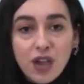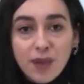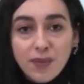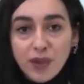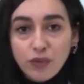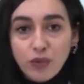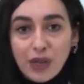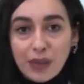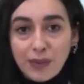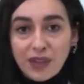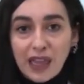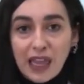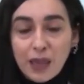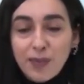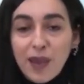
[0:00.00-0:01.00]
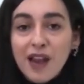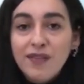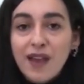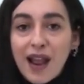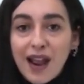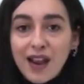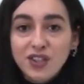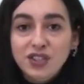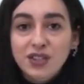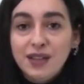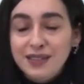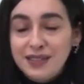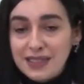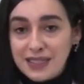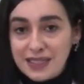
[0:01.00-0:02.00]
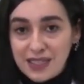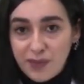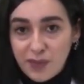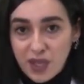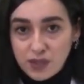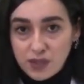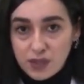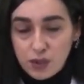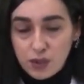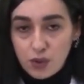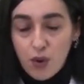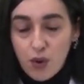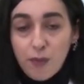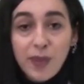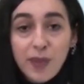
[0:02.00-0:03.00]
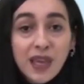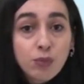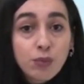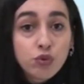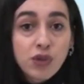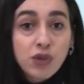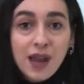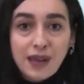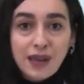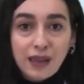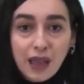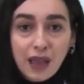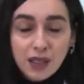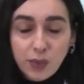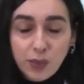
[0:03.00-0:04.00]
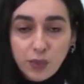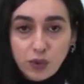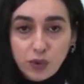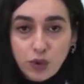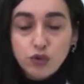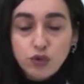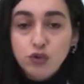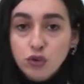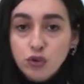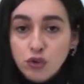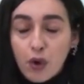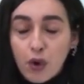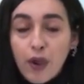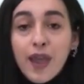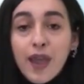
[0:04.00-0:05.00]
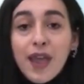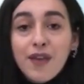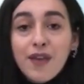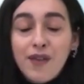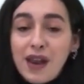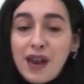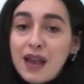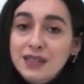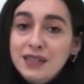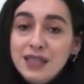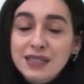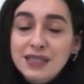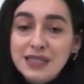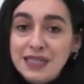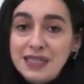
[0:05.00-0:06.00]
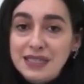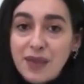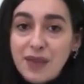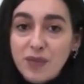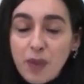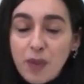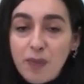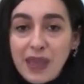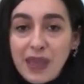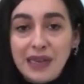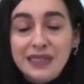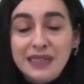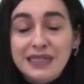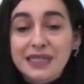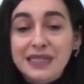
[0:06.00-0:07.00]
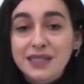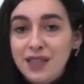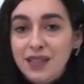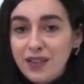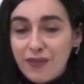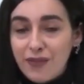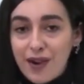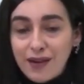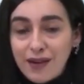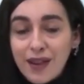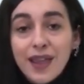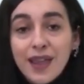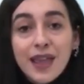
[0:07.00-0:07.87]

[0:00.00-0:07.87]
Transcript: Ahmet döneminde ekber ve erşat sistemi getiriliyor. Peki bunlar neden yapılıyor? Çünkü veraset sisteminde belirsizlik var.